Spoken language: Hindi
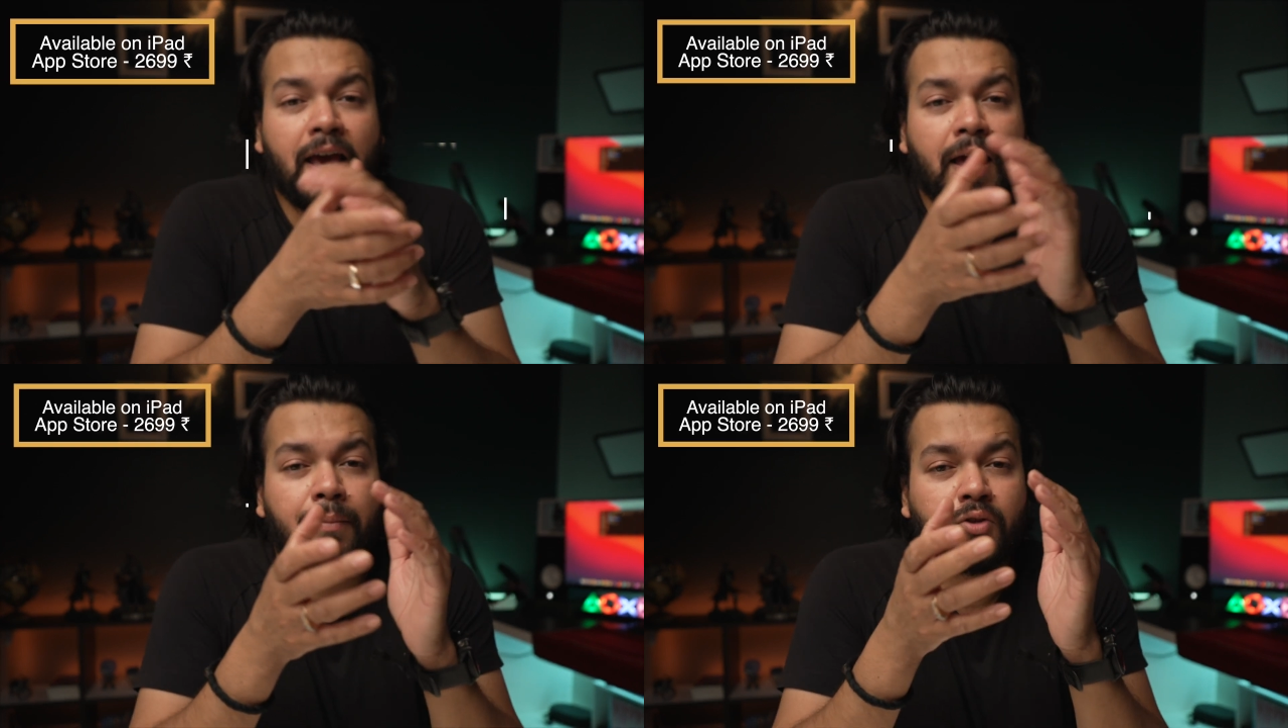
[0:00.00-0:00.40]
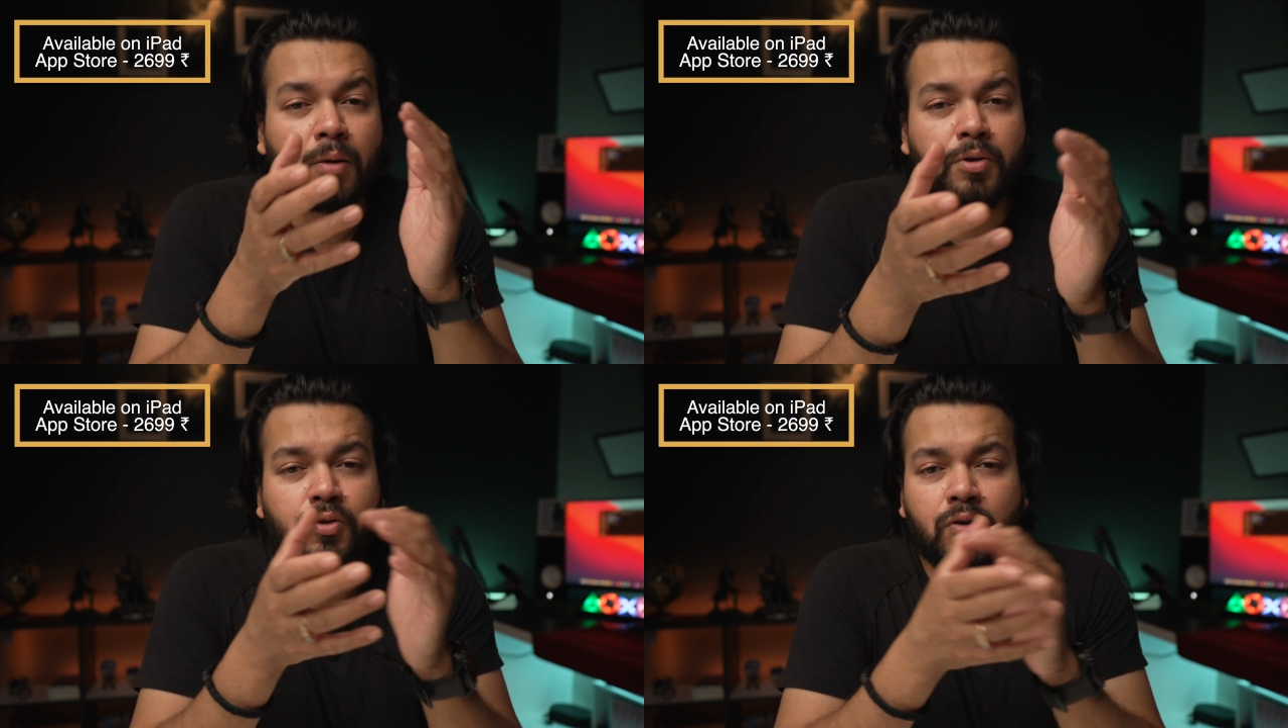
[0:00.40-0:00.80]
ऐप
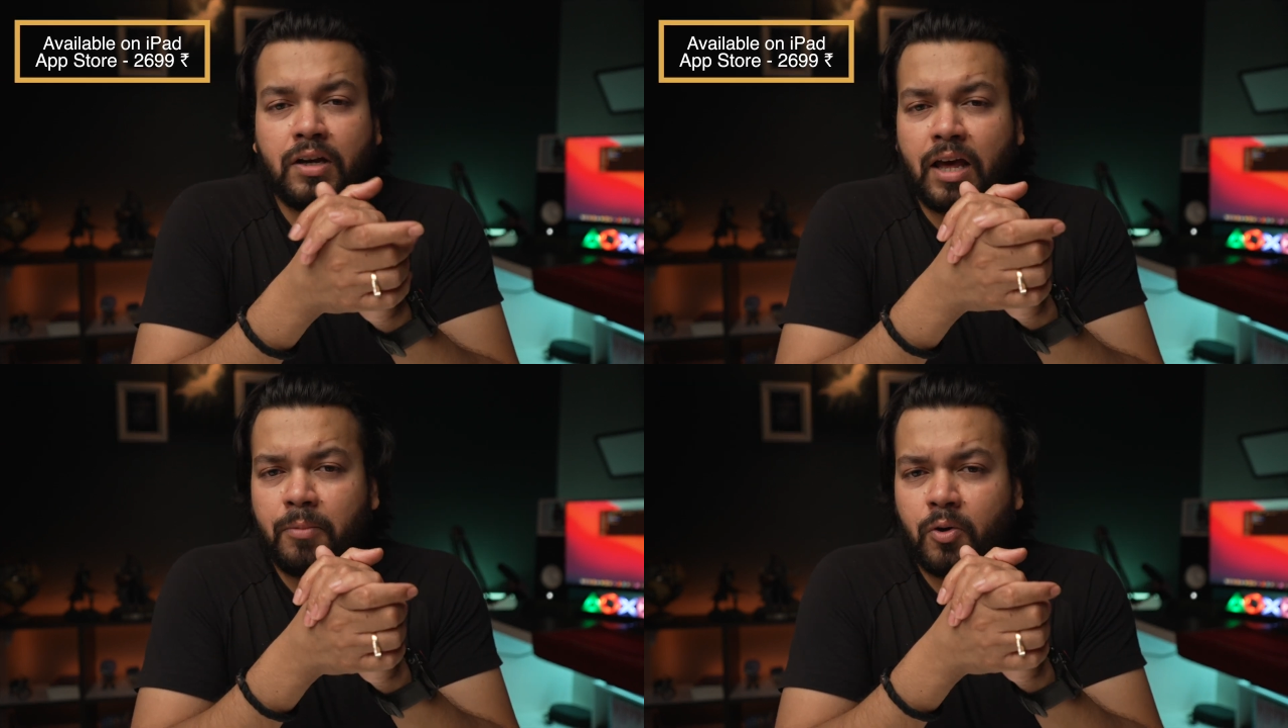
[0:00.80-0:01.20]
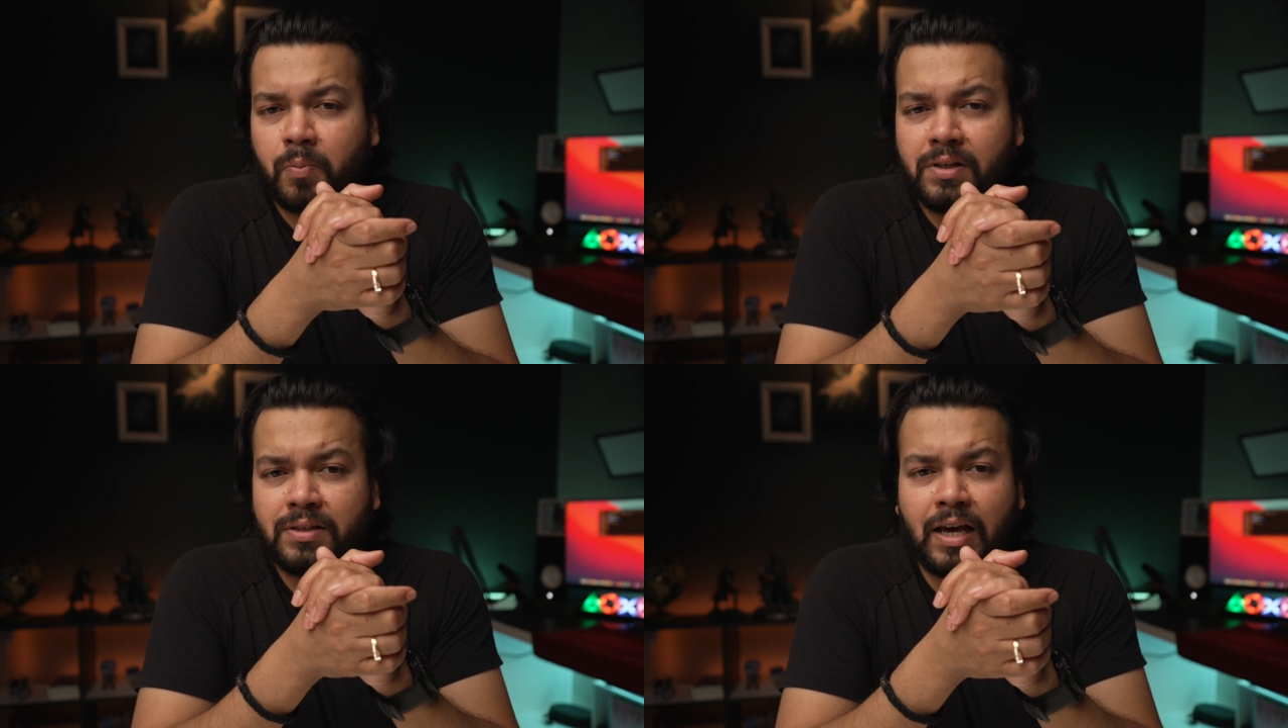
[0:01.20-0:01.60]
छब्बीस सौ निन्यानवे
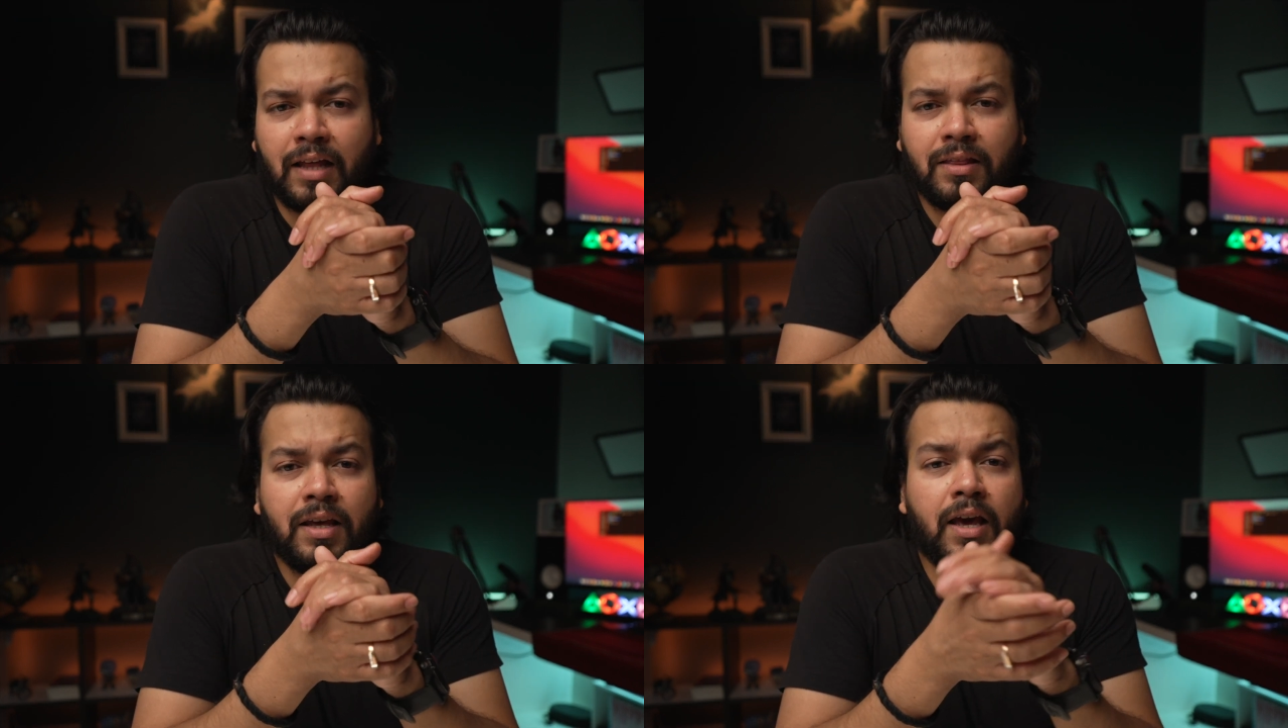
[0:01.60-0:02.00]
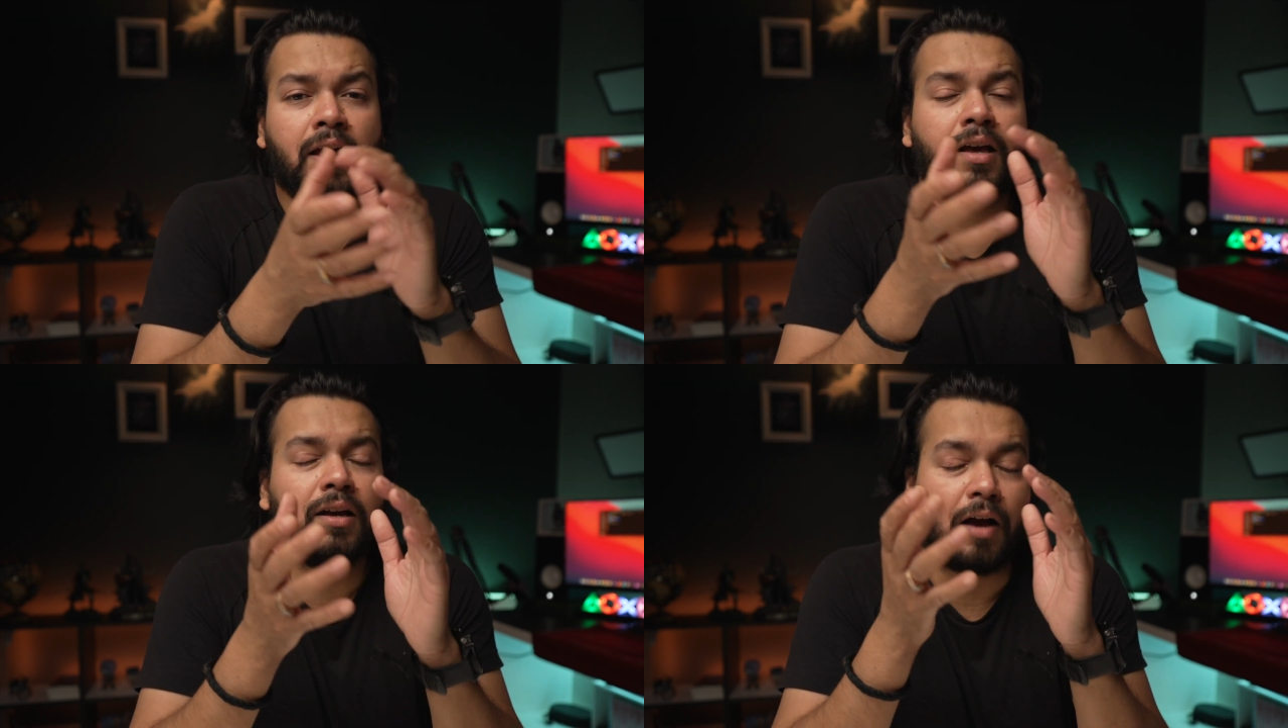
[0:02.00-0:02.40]
रुपीज़ की आती है
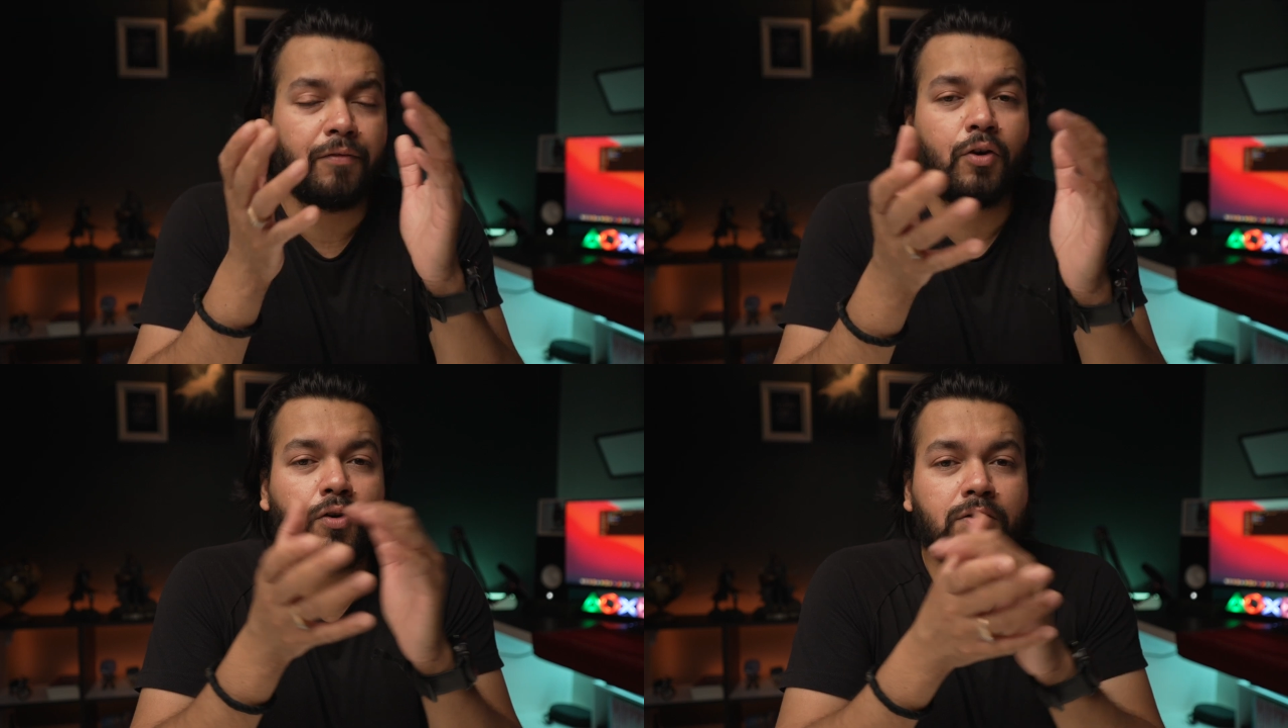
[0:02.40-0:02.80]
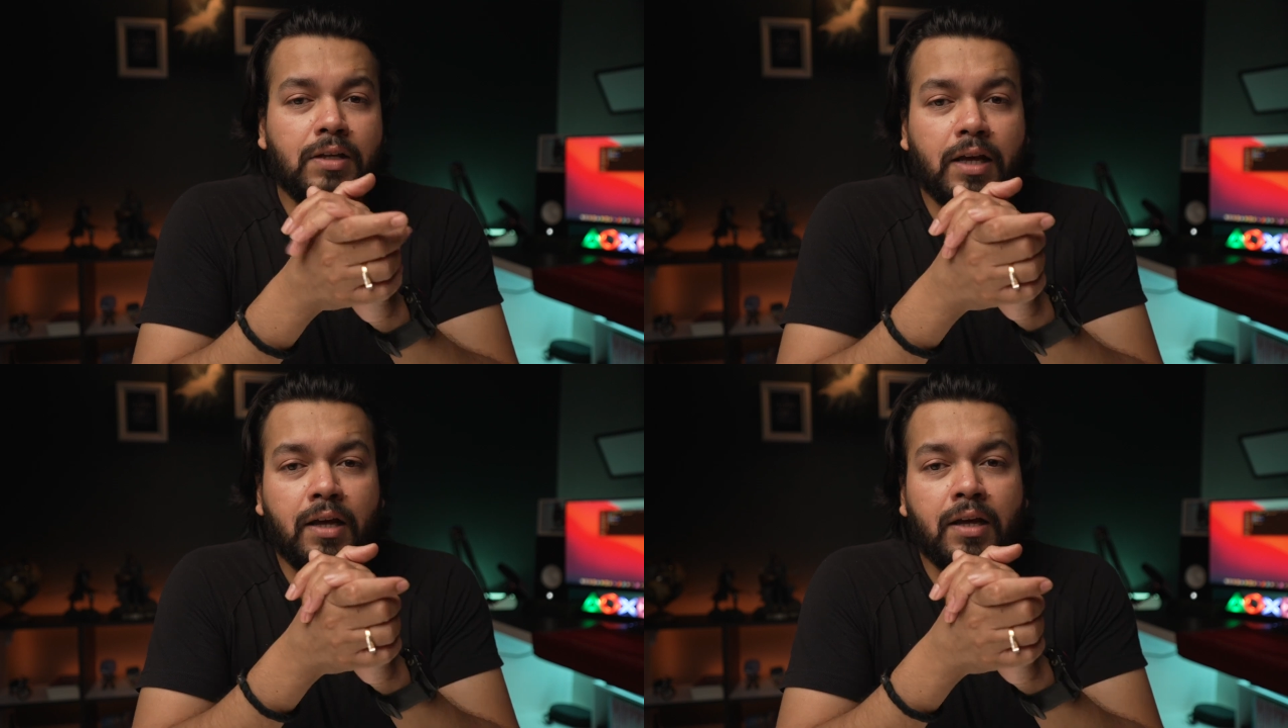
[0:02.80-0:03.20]
काफ़ी कॉस्टली है